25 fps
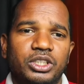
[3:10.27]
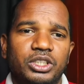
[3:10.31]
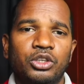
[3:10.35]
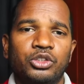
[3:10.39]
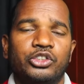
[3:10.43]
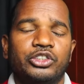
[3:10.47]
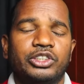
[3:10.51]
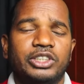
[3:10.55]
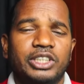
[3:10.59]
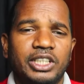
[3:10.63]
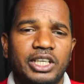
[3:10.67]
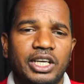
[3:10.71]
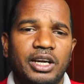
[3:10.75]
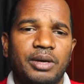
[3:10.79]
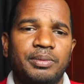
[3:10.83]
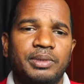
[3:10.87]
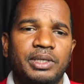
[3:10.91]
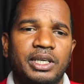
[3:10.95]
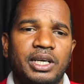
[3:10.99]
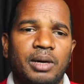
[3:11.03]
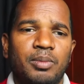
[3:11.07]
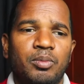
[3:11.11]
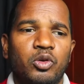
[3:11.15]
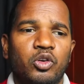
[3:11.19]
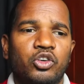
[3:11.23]
जी ये अपडेट
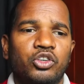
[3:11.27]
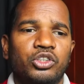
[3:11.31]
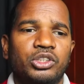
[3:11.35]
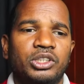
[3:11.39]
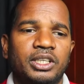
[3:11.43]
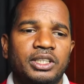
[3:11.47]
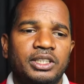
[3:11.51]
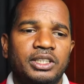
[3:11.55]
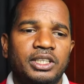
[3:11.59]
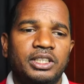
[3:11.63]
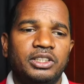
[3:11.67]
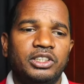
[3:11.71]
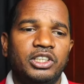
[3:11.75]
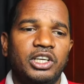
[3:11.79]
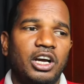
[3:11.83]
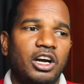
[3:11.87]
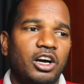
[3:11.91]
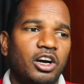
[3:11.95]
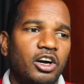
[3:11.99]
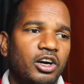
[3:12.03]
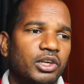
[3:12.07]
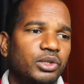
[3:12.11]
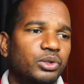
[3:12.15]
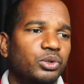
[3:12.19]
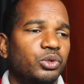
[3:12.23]
आप लोग को दे दिया जाए
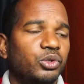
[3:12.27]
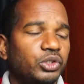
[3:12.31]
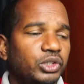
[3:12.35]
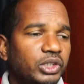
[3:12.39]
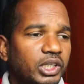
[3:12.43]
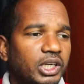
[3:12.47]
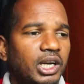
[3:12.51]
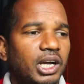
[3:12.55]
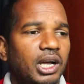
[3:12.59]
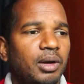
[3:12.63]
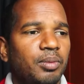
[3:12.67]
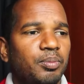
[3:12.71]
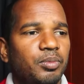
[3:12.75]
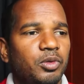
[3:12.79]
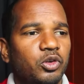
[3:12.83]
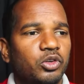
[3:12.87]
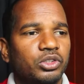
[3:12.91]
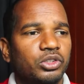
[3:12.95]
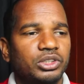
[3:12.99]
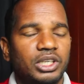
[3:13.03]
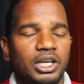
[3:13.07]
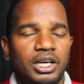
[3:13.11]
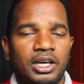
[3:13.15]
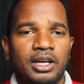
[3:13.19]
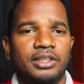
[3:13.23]
और दोनों जगह आप लोग
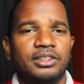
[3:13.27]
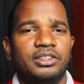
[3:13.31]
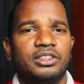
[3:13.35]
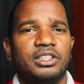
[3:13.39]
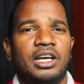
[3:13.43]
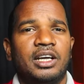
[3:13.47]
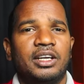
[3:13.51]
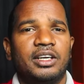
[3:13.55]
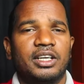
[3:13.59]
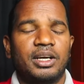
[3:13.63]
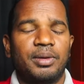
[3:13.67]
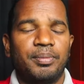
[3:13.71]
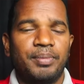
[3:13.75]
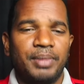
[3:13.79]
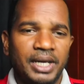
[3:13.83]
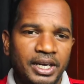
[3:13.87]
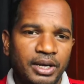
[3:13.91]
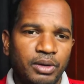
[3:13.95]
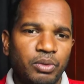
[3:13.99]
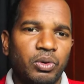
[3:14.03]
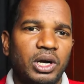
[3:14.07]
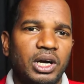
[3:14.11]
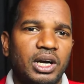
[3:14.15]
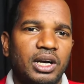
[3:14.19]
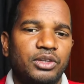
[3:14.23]
जहाँ जाने का मन है
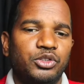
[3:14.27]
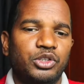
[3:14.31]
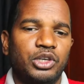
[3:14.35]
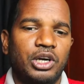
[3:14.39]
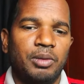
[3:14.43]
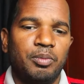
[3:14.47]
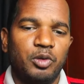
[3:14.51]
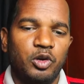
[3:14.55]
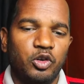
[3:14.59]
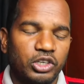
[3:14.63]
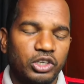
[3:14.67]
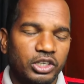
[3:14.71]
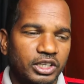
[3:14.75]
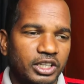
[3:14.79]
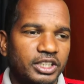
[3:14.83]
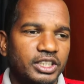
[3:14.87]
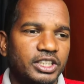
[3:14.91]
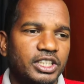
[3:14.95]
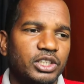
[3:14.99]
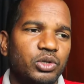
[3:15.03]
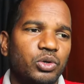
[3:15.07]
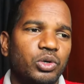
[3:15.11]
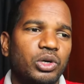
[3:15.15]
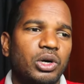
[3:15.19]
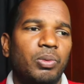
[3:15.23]
वहाँ जो आप लोग का नज़दीक
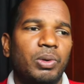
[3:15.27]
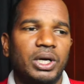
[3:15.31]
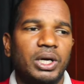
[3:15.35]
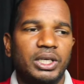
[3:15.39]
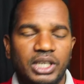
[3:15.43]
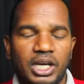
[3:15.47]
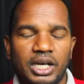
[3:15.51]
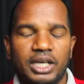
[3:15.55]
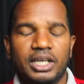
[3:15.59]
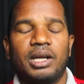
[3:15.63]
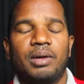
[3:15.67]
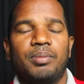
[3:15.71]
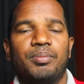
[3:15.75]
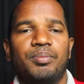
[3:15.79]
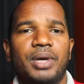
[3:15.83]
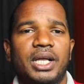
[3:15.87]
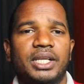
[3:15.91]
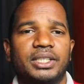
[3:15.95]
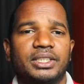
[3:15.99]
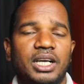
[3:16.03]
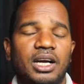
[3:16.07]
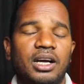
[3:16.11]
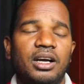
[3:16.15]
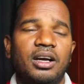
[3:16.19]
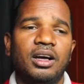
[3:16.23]
होगा वहाँ जाके आप मैच का
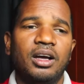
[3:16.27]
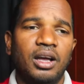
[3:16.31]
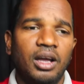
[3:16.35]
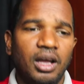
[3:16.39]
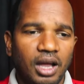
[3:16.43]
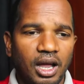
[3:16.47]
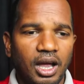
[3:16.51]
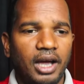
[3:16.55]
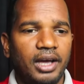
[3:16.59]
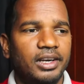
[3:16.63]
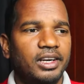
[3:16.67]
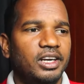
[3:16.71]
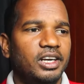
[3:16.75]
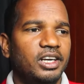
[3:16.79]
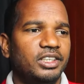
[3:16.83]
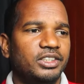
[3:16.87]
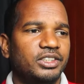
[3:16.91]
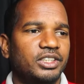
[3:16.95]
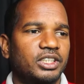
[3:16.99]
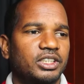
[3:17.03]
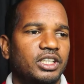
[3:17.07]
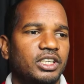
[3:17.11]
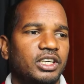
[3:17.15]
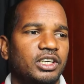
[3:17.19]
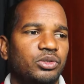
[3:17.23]
आनंद ले
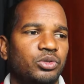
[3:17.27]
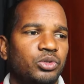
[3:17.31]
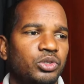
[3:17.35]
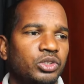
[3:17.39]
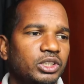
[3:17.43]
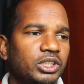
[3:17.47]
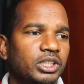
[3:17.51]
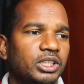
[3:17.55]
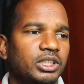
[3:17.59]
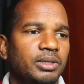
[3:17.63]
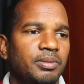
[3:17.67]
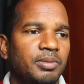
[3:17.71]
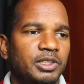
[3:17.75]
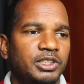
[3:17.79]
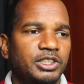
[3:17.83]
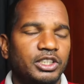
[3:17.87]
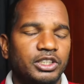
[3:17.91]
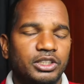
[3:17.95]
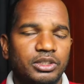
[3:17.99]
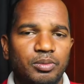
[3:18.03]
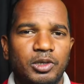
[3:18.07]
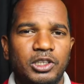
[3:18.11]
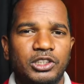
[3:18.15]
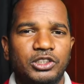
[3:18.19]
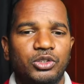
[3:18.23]
सकते हैं दोनों जगह ज़बरदस्त
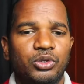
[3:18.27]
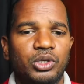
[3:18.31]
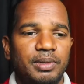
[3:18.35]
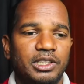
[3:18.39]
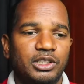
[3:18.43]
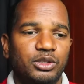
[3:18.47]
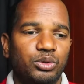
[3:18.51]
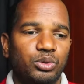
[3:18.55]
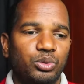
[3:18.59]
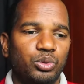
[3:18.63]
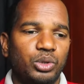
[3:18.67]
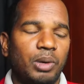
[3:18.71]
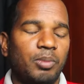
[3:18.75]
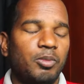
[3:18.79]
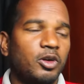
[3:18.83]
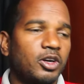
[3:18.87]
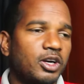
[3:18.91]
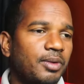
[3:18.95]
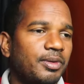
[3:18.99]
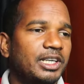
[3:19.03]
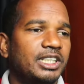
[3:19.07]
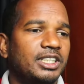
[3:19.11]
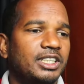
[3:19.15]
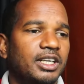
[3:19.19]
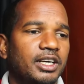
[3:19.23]
मैच होगा तो आप लोग
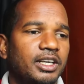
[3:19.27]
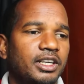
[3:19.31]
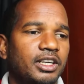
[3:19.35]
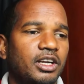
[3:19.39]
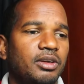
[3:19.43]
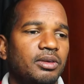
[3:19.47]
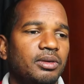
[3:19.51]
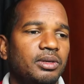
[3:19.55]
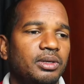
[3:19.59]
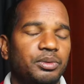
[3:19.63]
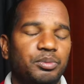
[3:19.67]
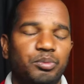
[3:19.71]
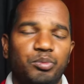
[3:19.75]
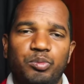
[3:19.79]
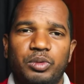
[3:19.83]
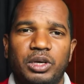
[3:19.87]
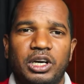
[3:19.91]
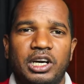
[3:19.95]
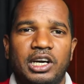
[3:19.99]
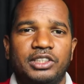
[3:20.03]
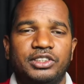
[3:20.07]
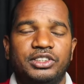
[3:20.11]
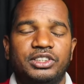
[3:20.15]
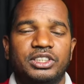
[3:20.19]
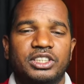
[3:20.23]
कमेंट करेंगे
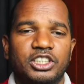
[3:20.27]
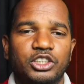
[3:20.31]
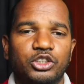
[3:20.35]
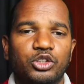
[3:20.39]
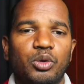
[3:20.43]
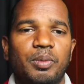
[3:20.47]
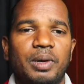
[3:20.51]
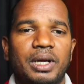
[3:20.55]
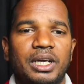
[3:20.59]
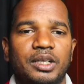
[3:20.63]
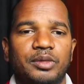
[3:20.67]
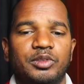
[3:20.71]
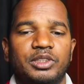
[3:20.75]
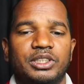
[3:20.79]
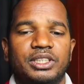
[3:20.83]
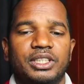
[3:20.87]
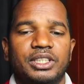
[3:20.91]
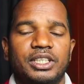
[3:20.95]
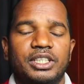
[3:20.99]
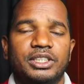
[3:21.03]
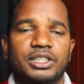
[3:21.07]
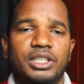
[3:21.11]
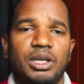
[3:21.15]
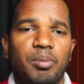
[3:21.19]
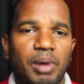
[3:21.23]
आज किसको मैन ऑफ द सीरीज़
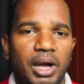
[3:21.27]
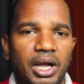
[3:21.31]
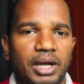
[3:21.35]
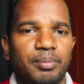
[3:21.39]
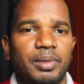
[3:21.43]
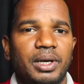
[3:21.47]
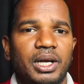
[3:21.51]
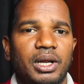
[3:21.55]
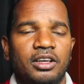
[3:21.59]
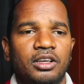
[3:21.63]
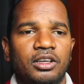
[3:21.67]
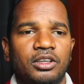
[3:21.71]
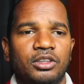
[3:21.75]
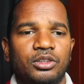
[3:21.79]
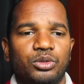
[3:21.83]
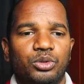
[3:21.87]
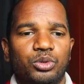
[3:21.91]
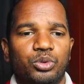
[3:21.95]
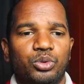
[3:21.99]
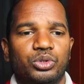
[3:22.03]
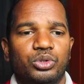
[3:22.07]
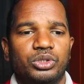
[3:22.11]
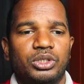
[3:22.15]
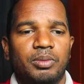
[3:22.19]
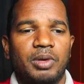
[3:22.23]
का बाइक मिलने तो
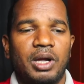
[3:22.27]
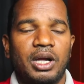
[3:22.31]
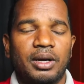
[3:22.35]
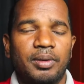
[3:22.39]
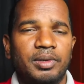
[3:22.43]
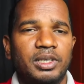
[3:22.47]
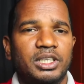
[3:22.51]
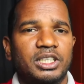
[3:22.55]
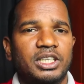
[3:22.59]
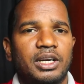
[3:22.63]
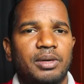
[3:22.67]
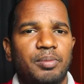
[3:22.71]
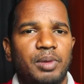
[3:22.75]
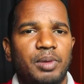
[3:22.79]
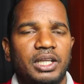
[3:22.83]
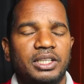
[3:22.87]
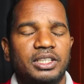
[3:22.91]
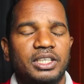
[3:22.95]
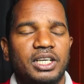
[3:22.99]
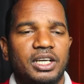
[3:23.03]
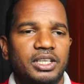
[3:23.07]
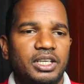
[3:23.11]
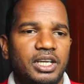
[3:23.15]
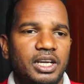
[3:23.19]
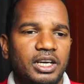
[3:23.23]
सबका कमेंट का रिप्लाई दिया
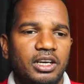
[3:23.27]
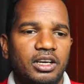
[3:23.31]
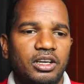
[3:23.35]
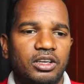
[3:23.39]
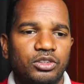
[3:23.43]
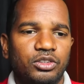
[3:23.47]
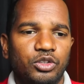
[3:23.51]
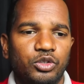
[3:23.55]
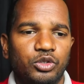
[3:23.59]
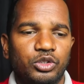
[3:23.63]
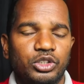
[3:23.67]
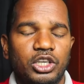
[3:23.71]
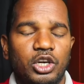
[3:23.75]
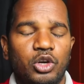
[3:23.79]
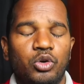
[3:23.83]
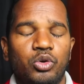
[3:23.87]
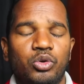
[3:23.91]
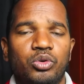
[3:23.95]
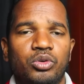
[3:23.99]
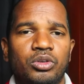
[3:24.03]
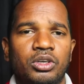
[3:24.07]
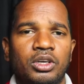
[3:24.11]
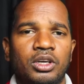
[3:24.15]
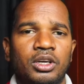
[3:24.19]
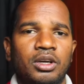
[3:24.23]
जाएगा चलो
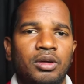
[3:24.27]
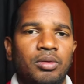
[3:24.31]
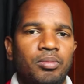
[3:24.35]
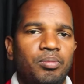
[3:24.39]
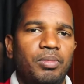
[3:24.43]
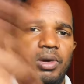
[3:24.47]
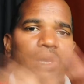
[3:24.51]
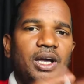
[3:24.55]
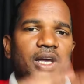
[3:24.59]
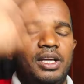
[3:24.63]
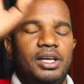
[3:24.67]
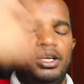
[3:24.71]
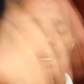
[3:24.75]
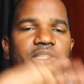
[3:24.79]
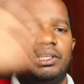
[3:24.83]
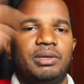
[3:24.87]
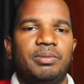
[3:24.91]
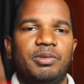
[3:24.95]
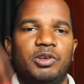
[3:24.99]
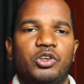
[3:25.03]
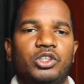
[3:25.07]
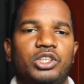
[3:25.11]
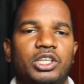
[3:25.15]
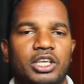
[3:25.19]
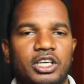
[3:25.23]
बाय सभी को
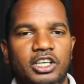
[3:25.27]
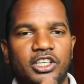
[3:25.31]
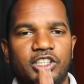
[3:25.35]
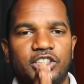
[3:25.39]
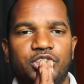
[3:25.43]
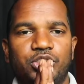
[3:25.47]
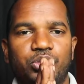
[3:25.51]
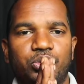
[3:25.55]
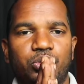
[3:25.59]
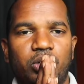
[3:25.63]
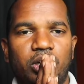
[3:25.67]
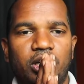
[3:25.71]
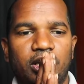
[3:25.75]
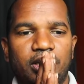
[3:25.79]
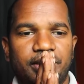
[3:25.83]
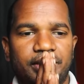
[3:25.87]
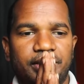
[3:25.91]
जरूर जोहार